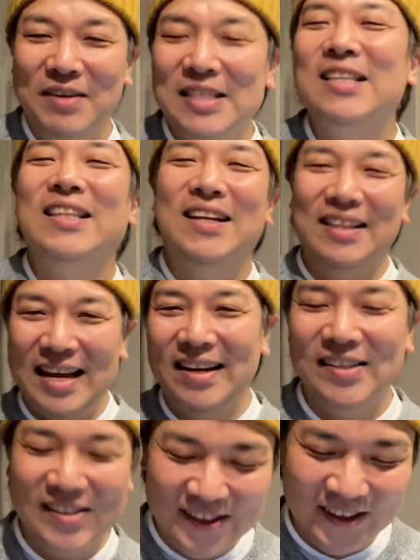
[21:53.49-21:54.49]
まあちょっと
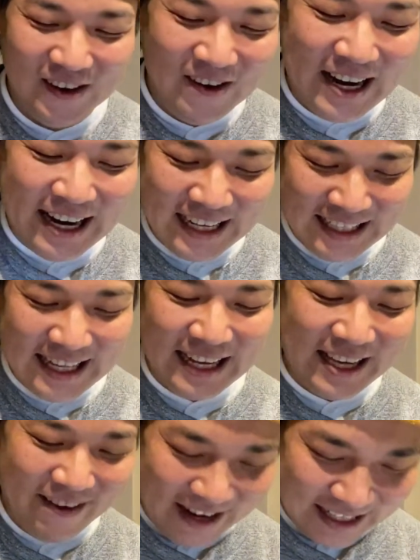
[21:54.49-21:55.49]
楽しくお話
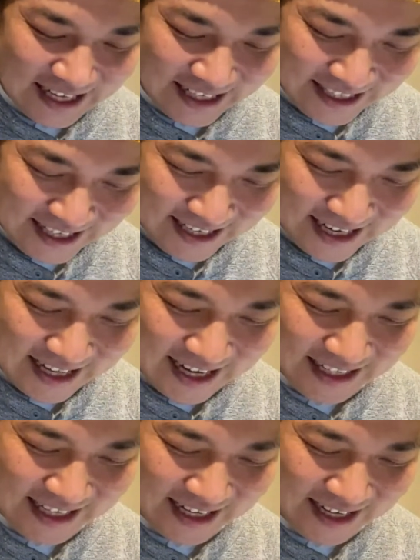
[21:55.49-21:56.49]
だけはさせていた
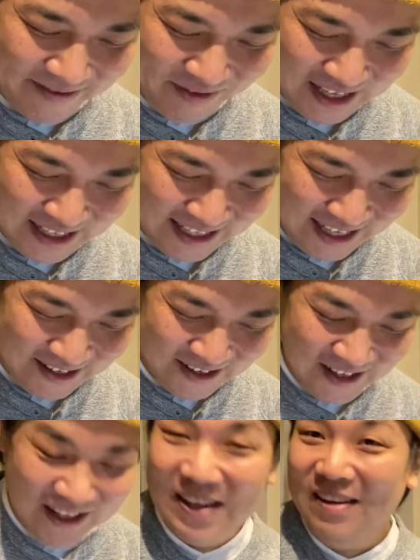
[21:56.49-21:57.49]
だいてたんですけど、